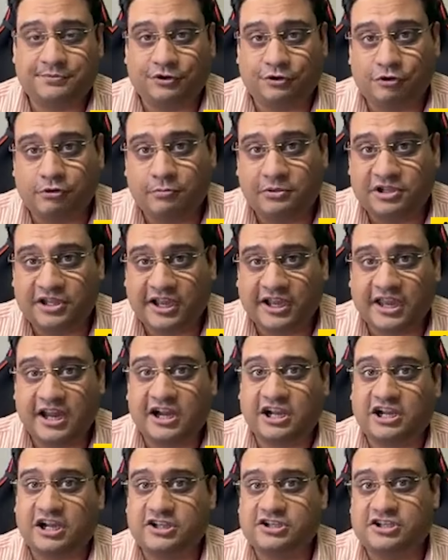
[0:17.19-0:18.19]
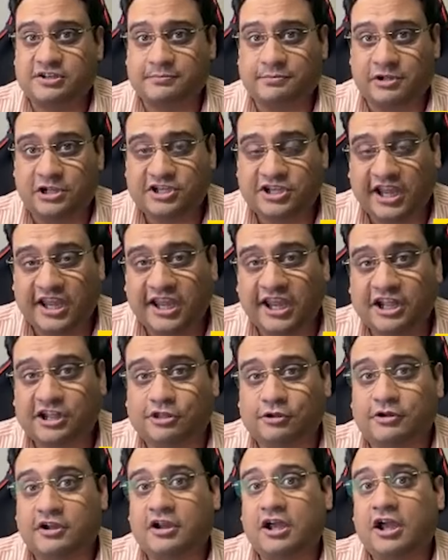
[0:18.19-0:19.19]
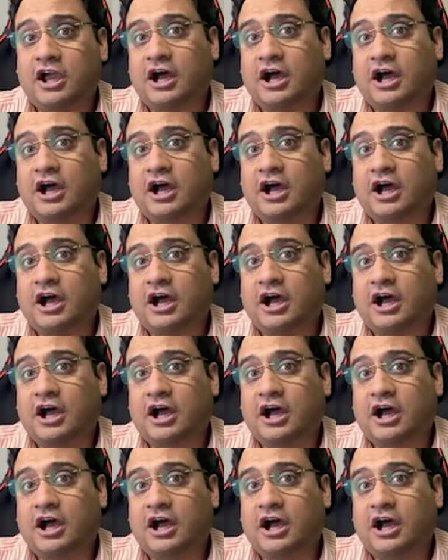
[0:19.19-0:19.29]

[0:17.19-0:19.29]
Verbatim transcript: जरूर मिल जाएगी इंटर्नशिप मिल जाएगी तो